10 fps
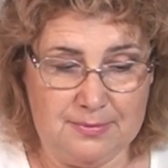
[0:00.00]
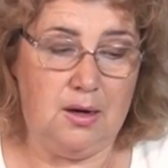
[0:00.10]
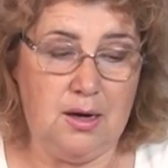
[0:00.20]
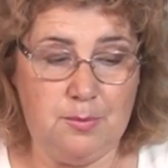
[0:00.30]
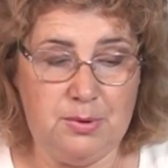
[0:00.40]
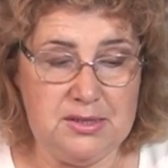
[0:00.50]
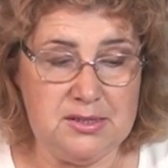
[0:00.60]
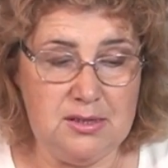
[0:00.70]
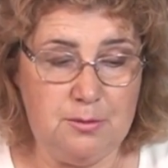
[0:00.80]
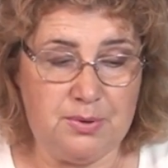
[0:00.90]
Как
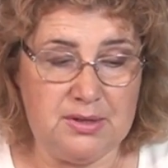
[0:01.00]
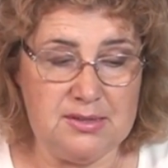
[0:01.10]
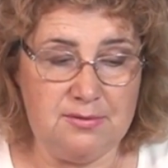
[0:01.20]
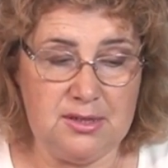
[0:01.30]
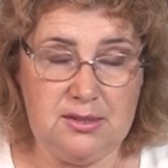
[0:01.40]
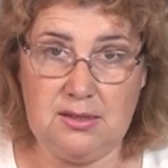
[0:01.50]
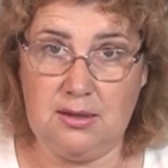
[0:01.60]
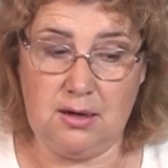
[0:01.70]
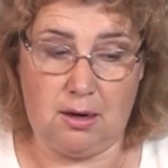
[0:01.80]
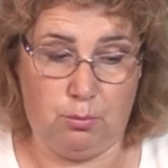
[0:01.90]
пояснил
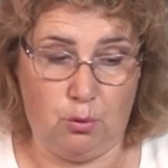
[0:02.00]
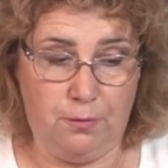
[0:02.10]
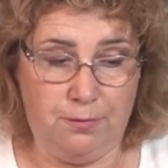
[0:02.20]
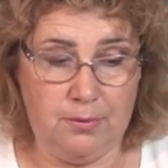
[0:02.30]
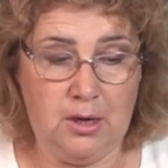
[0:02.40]
производитель гробов,